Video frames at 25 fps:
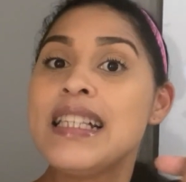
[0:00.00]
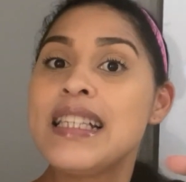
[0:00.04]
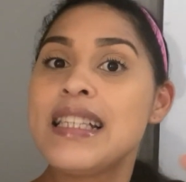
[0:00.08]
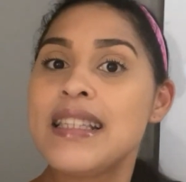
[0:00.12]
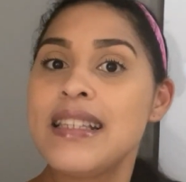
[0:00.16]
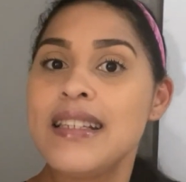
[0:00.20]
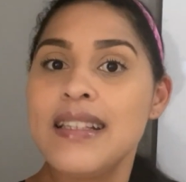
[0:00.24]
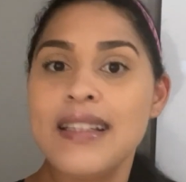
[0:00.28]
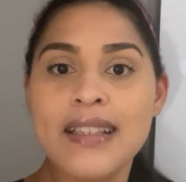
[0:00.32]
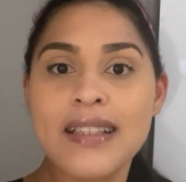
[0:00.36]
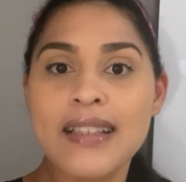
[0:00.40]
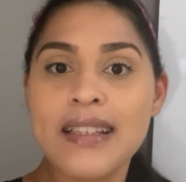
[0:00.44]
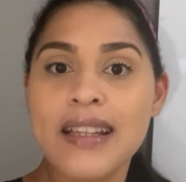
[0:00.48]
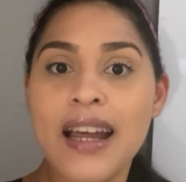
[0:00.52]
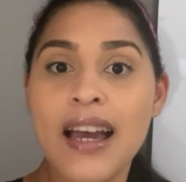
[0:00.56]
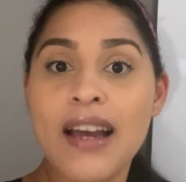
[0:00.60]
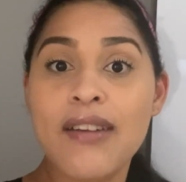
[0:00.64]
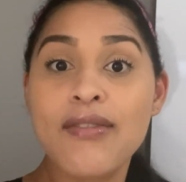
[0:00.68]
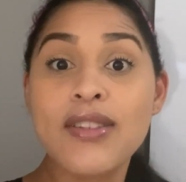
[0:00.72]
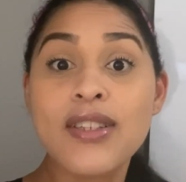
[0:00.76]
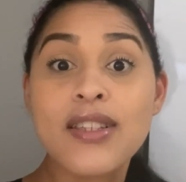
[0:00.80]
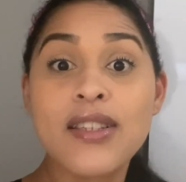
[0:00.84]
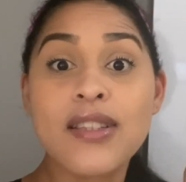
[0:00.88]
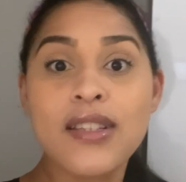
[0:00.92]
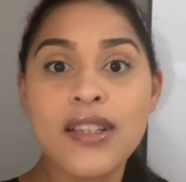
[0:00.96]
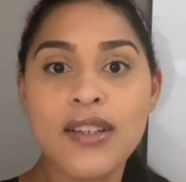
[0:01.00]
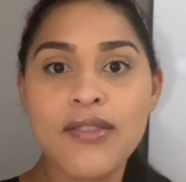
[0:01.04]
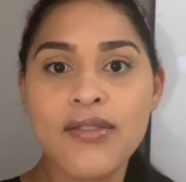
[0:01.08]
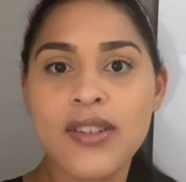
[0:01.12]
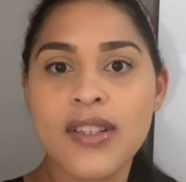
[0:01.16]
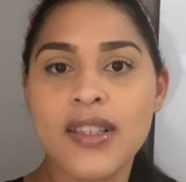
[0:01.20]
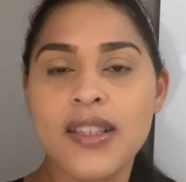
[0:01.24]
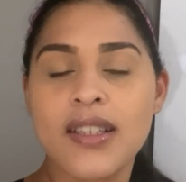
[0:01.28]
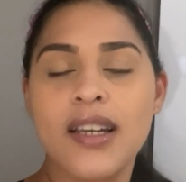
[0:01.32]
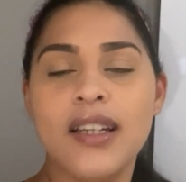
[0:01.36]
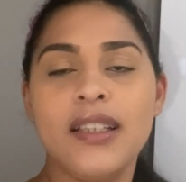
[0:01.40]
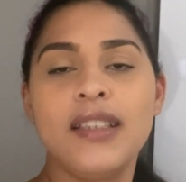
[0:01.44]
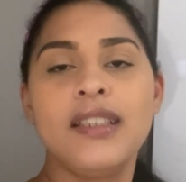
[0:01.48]
Se inscreve se
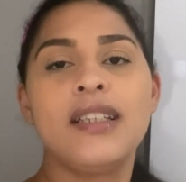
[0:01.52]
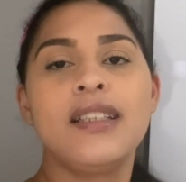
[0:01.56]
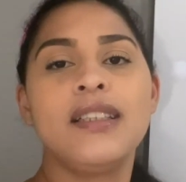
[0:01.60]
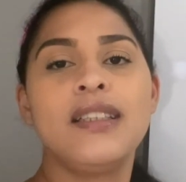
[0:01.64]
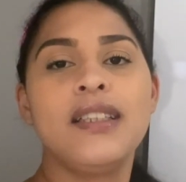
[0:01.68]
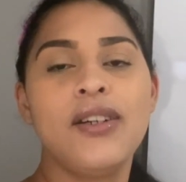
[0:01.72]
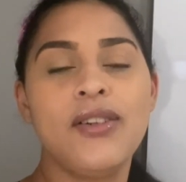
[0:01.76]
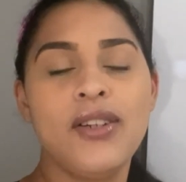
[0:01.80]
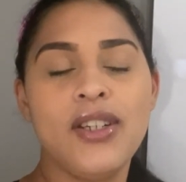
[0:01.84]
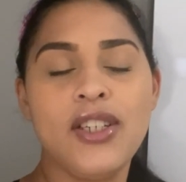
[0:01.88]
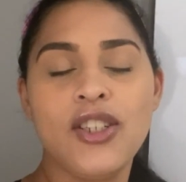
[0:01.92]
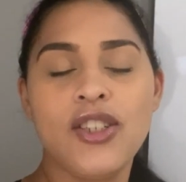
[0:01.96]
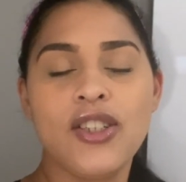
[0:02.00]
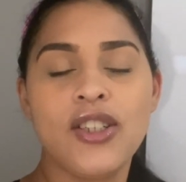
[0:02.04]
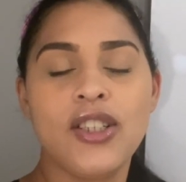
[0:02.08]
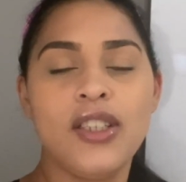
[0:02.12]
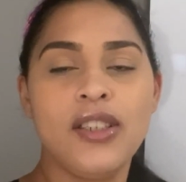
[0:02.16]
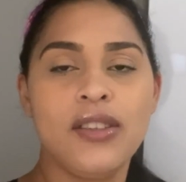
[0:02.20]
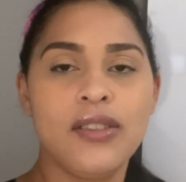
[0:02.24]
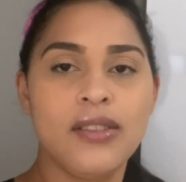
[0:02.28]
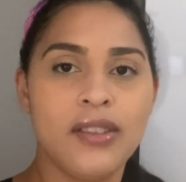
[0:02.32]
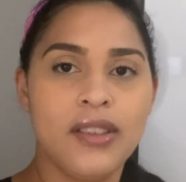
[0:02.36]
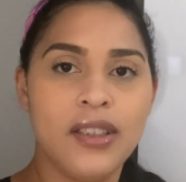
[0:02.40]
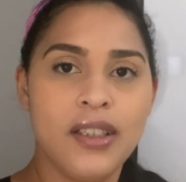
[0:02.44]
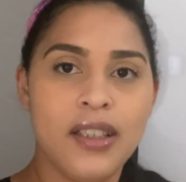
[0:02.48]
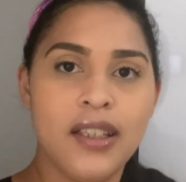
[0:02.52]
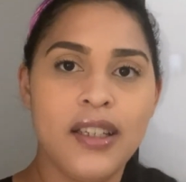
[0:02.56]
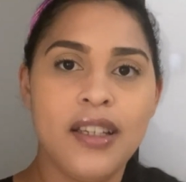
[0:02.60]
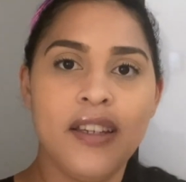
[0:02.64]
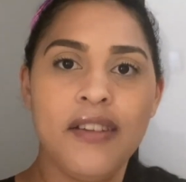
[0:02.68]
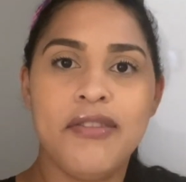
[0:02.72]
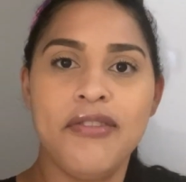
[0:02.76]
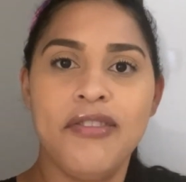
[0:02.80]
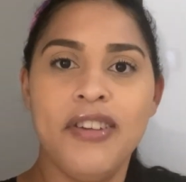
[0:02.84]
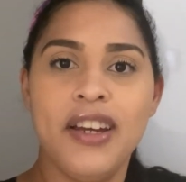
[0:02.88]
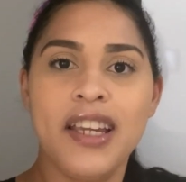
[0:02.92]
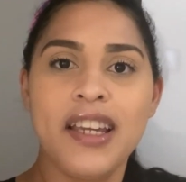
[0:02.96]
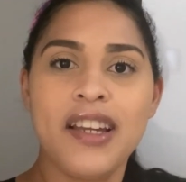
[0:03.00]
você ainda não é inscrito
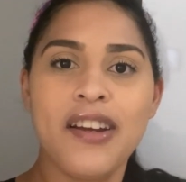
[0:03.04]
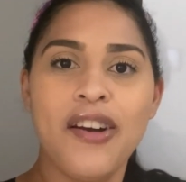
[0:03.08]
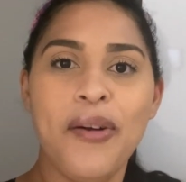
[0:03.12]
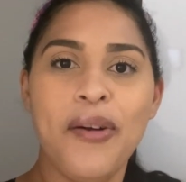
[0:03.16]
e vem